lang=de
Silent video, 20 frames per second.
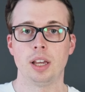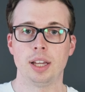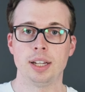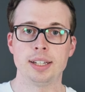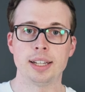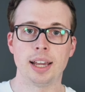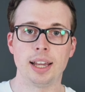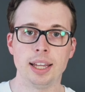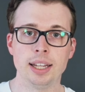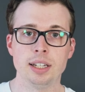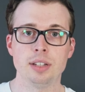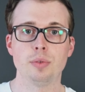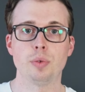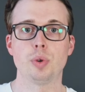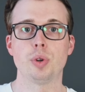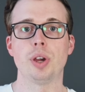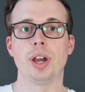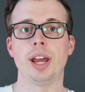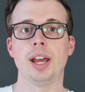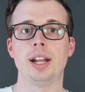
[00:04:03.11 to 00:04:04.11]
In der
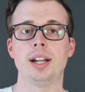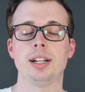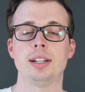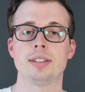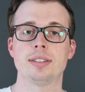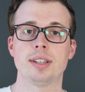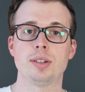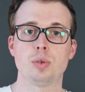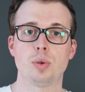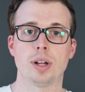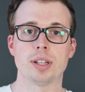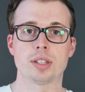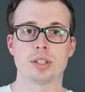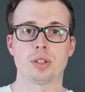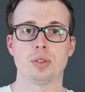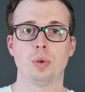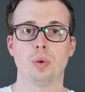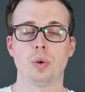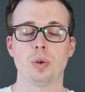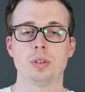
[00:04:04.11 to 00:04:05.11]
individuellen
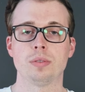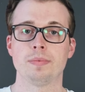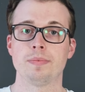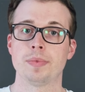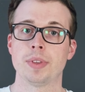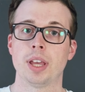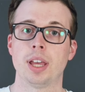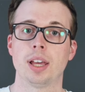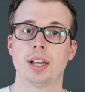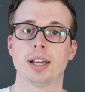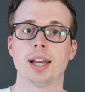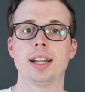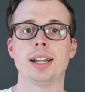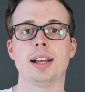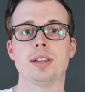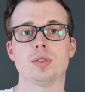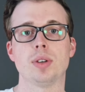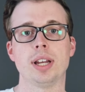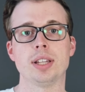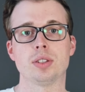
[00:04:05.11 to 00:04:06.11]
Situation
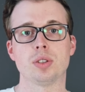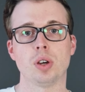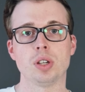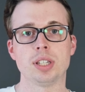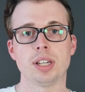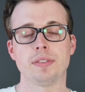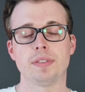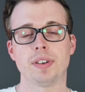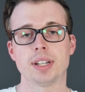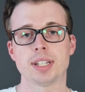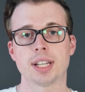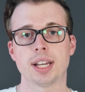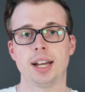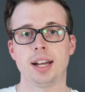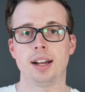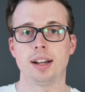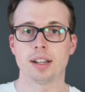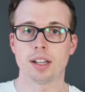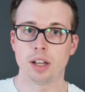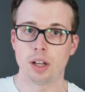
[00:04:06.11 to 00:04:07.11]
kann also ein solcher
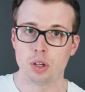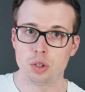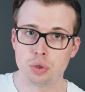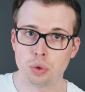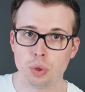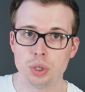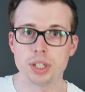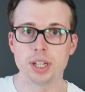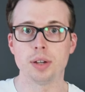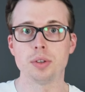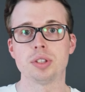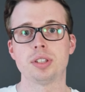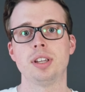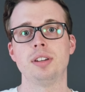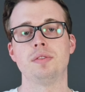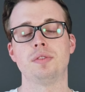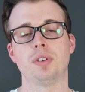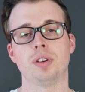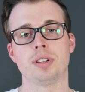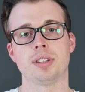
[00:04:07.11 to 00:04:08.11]
Vertrag durchaus
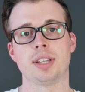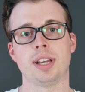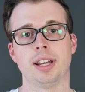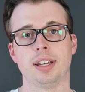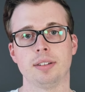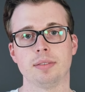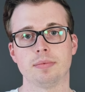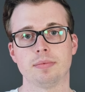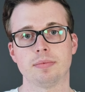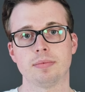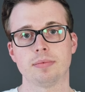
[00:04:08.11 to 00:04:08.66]
sinnvoll sein.